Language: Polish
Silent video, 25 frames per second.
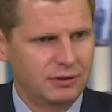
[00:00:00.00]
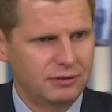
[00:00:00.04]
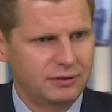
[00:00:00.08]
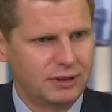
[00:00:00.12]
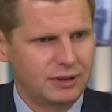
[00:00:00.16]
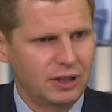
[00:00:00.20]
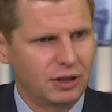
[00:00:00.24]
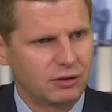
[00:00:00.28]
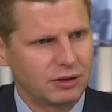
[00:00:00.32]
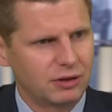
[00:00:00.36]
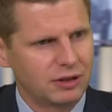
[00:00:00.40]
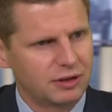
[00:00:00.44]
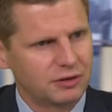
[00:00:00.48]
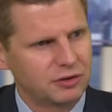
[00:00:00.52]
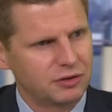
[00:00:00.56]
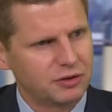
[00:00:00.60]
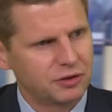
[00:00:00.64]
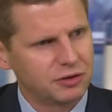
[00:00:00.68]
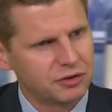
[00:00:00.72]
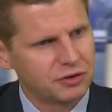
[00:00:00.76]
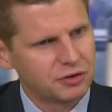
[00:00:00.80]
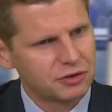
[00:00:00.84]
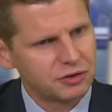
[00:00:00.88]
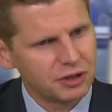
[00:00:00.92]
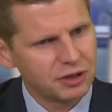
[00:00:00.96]

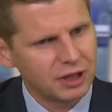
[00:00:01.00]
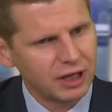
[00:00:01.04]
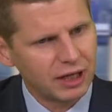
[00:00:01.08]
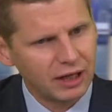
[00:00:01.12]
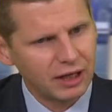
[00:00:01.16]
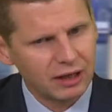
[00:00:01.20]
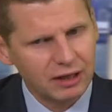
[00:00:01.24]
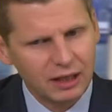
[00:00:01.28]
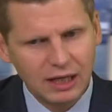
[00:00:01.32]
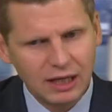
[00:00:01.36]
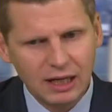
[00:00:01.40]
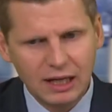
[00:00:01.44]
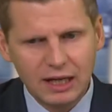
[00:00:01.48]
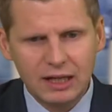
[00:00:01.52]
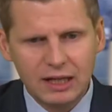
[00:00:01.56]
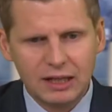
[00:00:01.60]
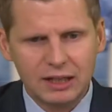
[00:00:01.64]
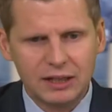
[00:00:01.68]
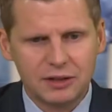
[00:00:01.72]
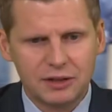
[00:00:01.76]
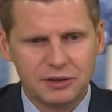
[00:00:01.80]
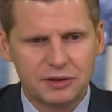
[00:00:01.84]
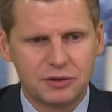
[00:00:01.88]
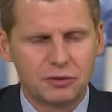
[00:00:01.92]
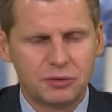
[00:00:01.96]
teoretycznie
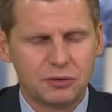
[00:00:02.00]
jest